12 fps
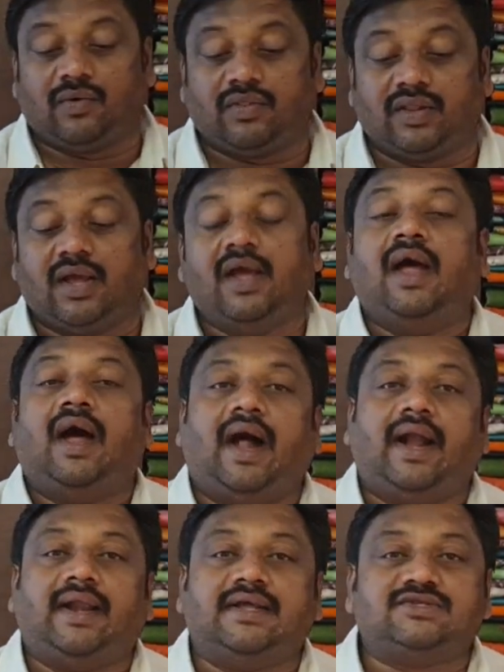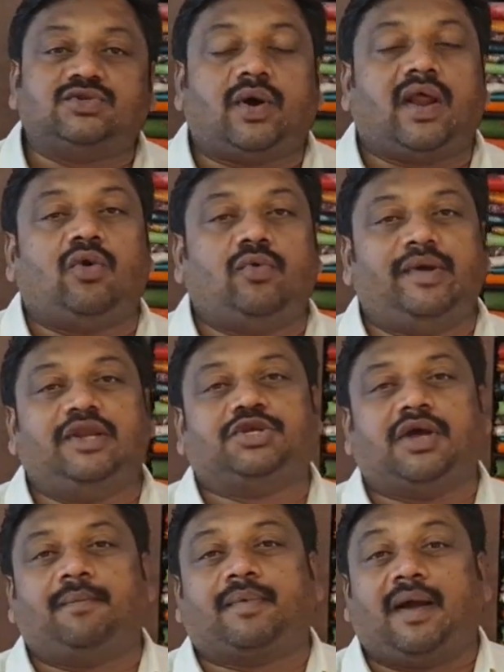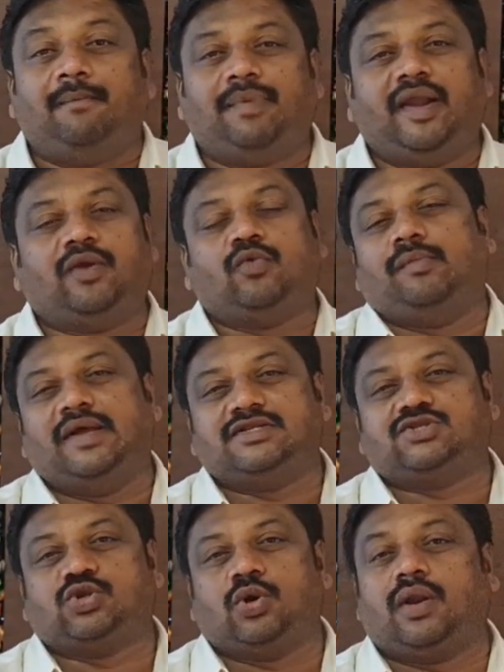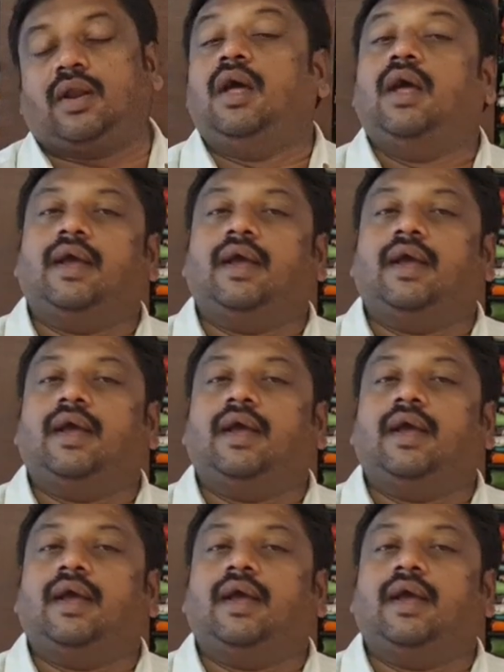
ఉంటుంది అండ్ జోరా ఉమెన్ షాప్ కంప్లీట్ ఉమెన్ స్టోర్